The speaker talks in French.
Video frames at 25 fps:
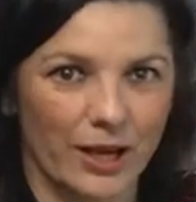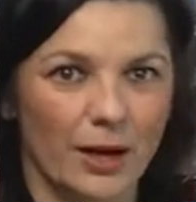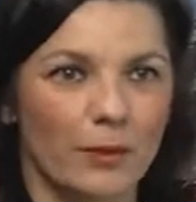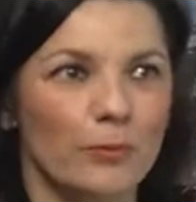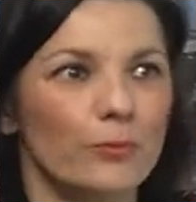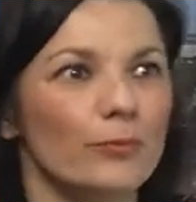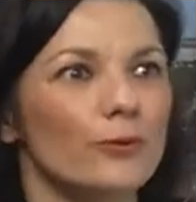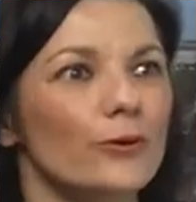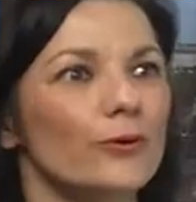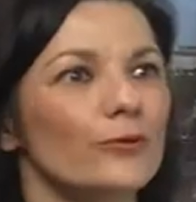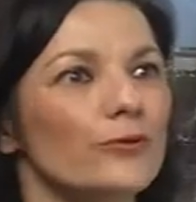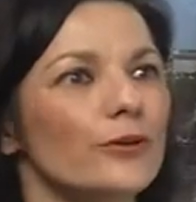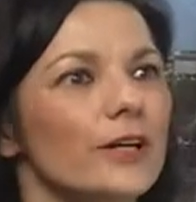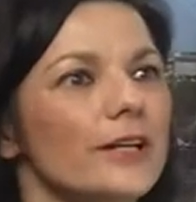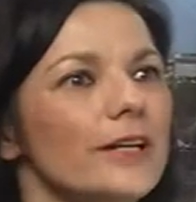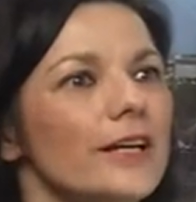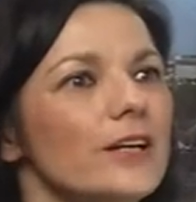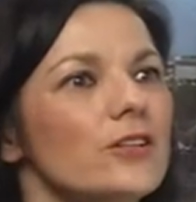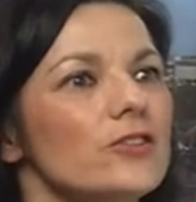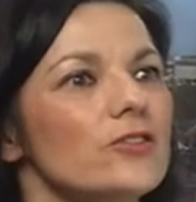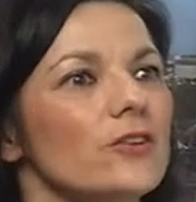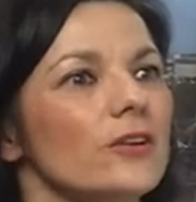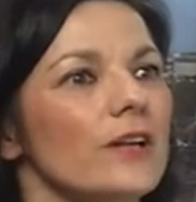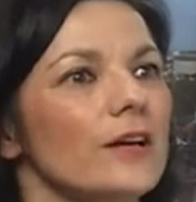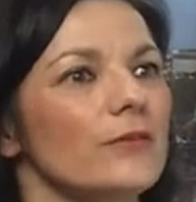beau
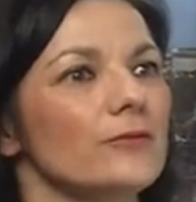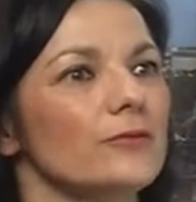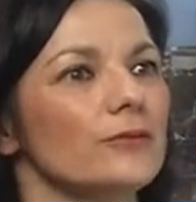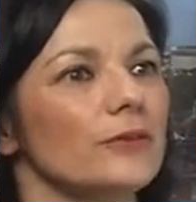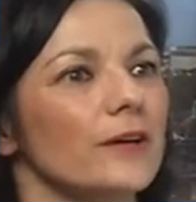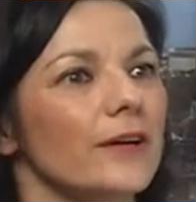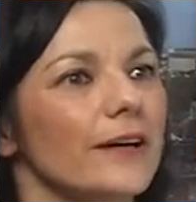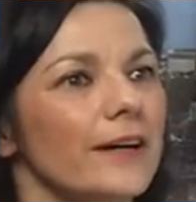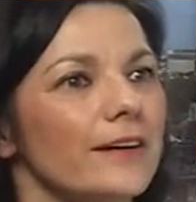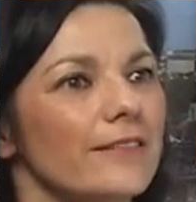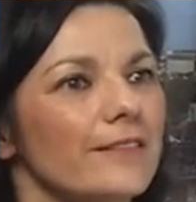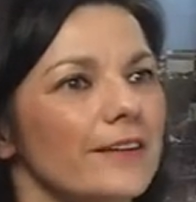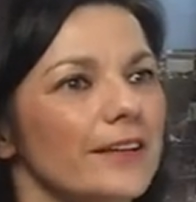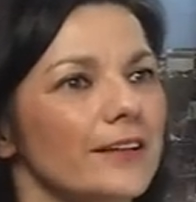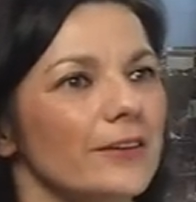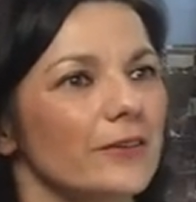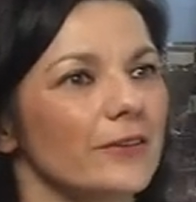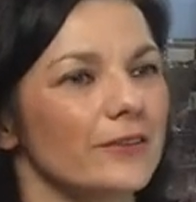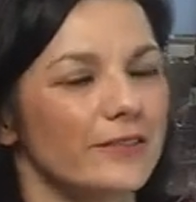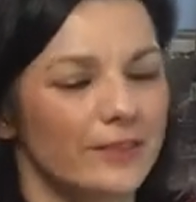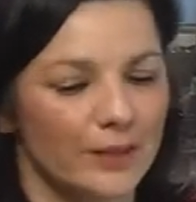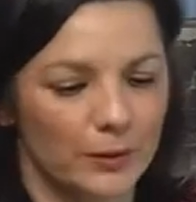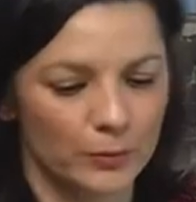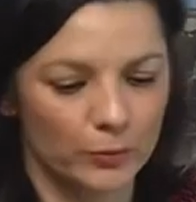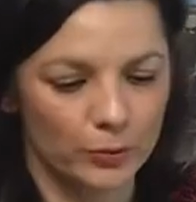voyage dans la forêt avec euh,
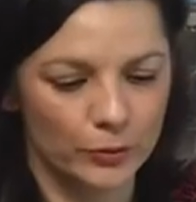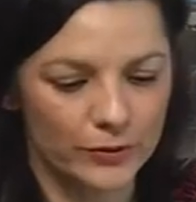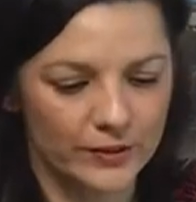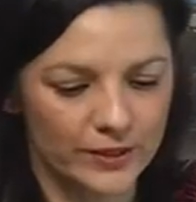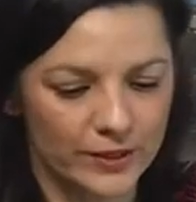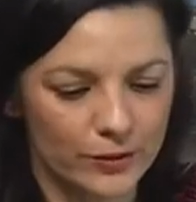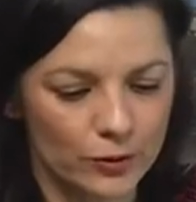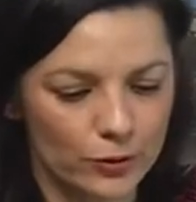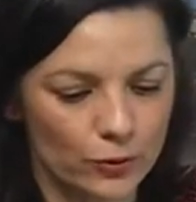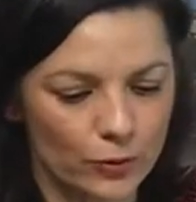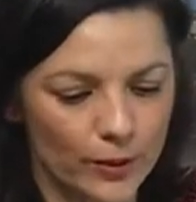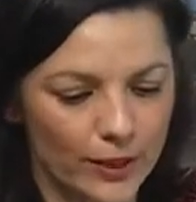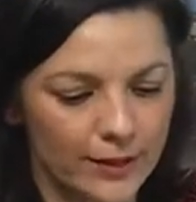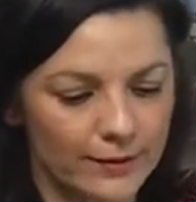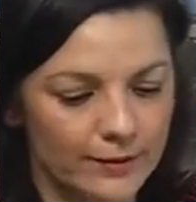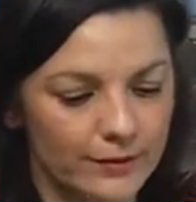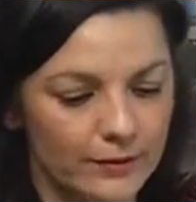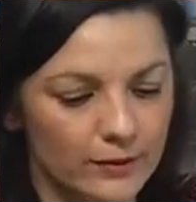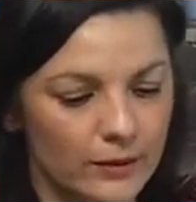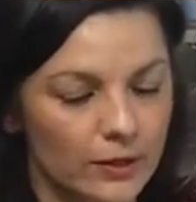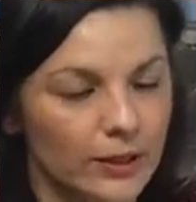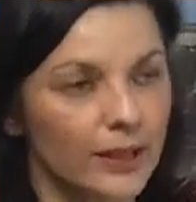cette petite chouette. Euh,